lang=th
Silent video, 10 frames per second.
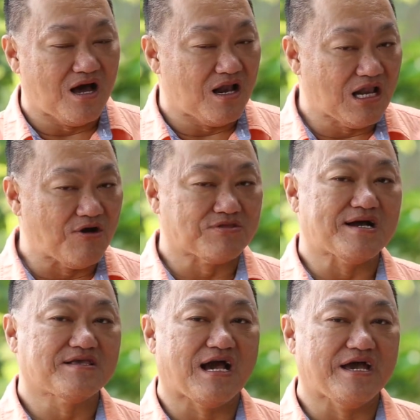ก เรา
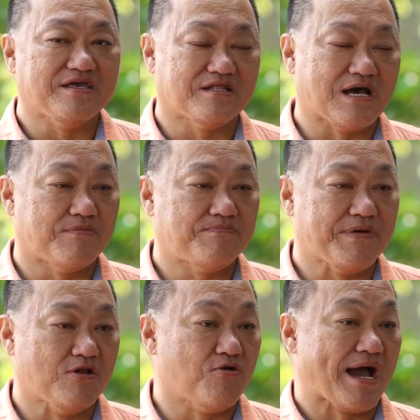ตั้งใจจะทำ
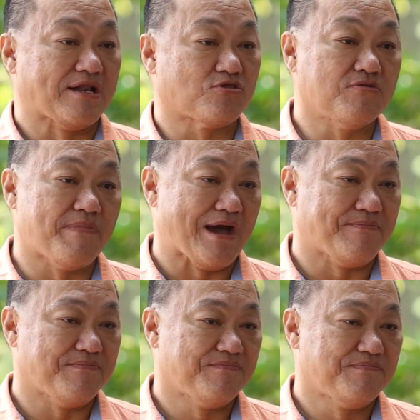เป็นโรงงานต้นแบบ